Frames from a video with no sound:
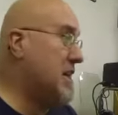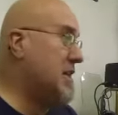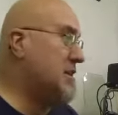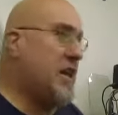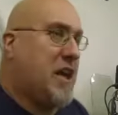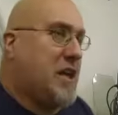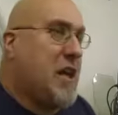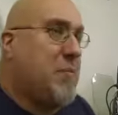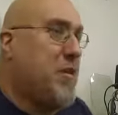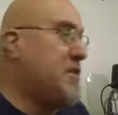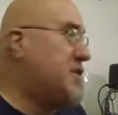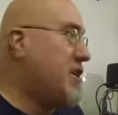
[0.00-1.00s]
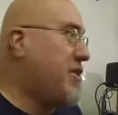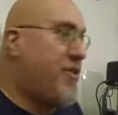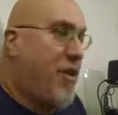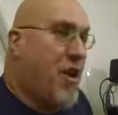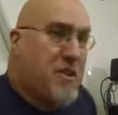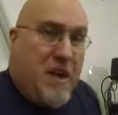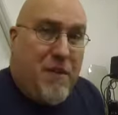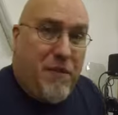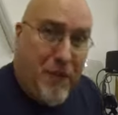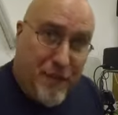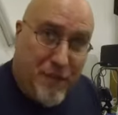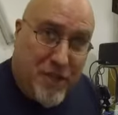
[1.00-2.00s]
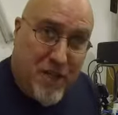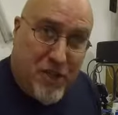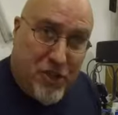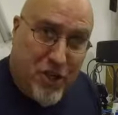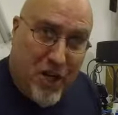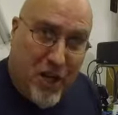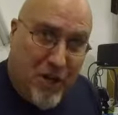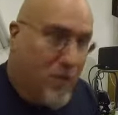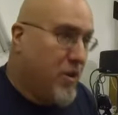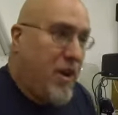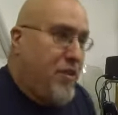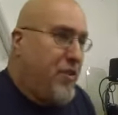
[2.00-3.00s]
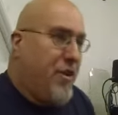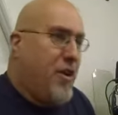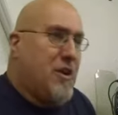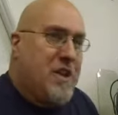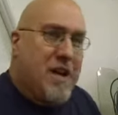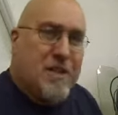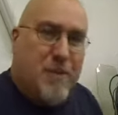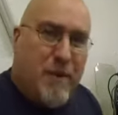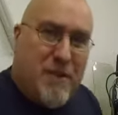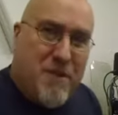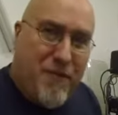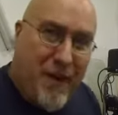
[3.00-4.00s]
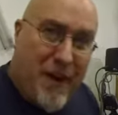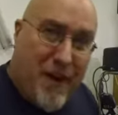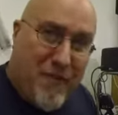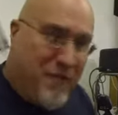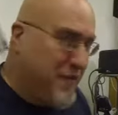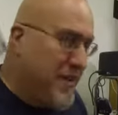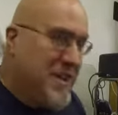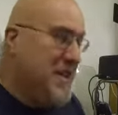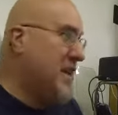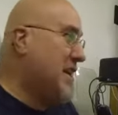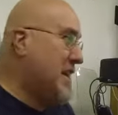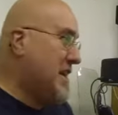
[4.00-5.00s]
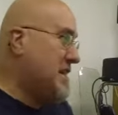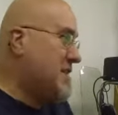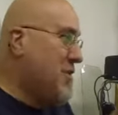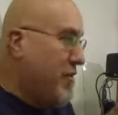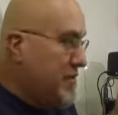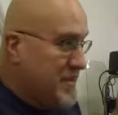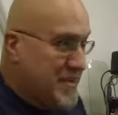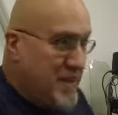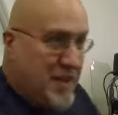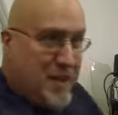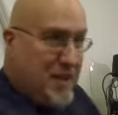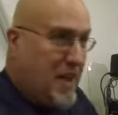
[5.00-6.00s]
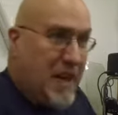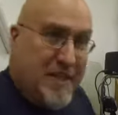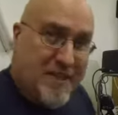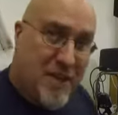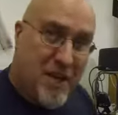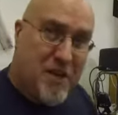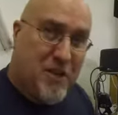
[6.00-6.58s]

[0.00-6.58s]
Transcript: dann kann da plötzlich Third and 15 stehen oder Third and 25, weil sie irgendwie zig Yards nach hinten